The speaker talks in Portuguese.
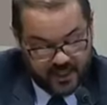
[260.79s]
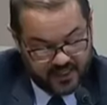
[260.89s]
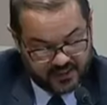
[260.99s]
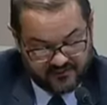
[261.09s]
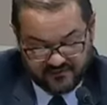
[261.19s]

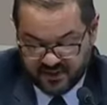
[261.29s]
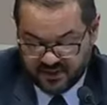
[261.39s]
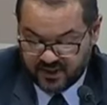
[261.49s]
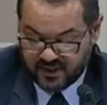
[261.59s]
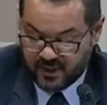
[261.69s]
Haja
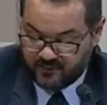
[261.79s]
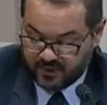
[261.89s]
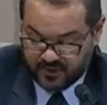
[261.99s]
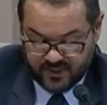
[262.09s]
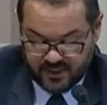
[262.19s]
vista a
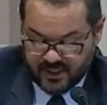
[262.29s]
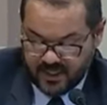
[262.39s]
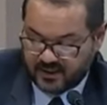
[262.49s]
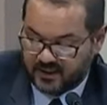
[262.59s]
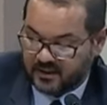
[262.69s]

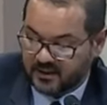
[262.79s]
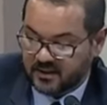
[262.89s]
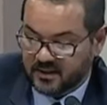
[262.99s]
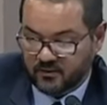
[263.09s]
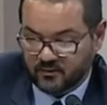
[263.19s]
possibilidade de
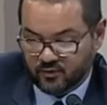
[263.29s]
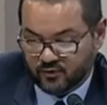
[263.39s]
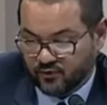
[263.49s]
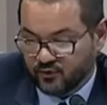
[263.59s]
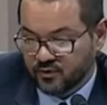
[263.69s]
adição dos
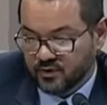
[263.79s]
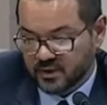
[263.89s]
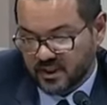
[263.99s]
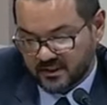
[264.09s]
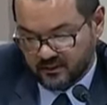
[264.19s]
futuros
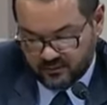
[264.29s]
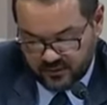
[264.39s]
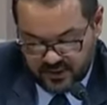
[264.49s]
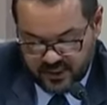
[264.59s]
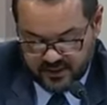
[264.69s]
cidadão,
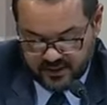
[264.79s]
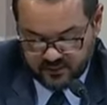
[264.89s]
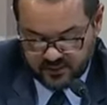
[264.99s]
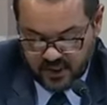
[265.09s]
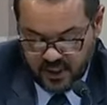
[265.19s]

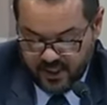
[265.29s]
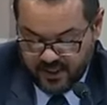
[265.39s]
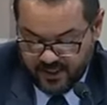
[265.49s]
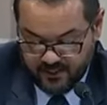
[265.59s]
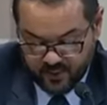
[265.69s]
cidadãos
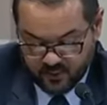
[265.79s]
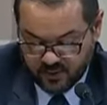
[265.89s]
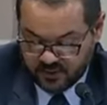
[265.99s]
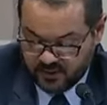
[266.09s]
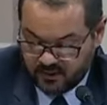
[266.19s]
e a
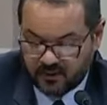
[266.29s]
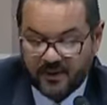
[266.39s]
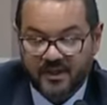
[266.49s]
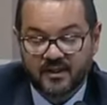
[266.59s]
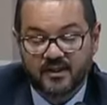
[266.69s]
promoção de
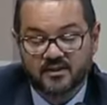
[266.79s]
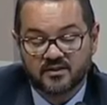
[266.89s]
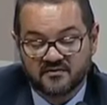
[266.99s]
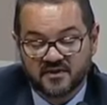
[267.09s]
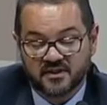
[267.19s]
qualidade
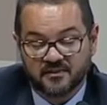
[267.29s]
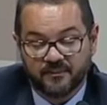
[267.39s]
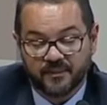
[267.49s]
de vida.